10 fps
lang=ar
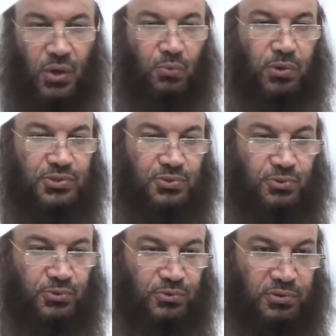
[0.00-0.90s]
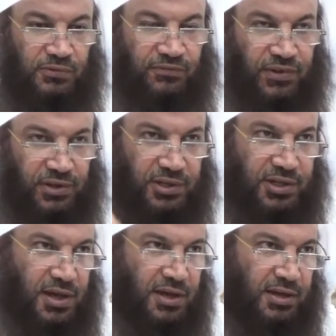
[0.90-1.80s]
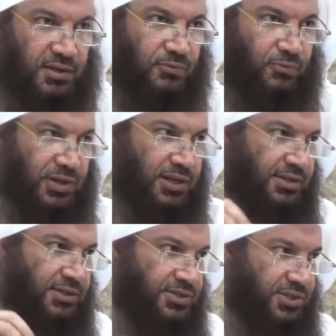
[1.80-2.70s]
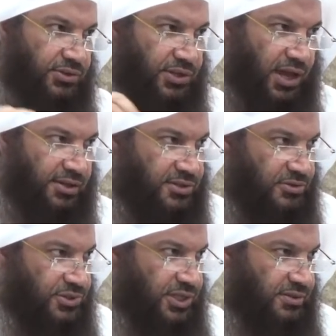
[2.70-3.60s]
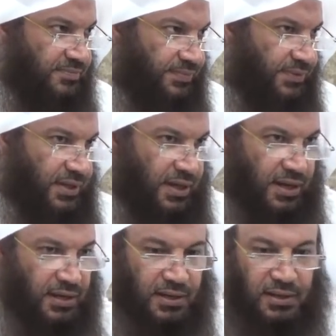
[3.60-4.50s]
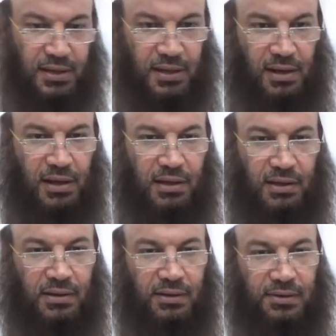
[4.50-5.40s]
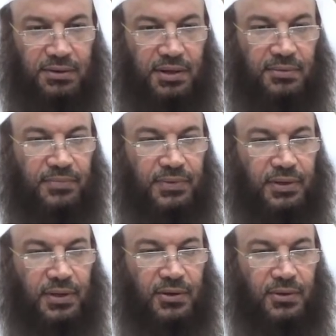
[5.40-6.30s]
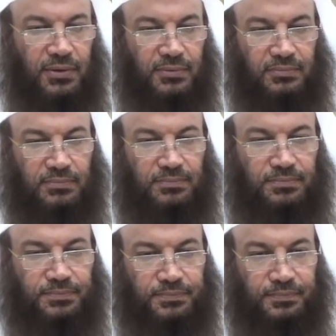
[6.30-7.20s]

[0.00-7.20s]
وشروط في النكاح وهي التي يشترطها أحد الزوجين على الآخر نعم الحمد لله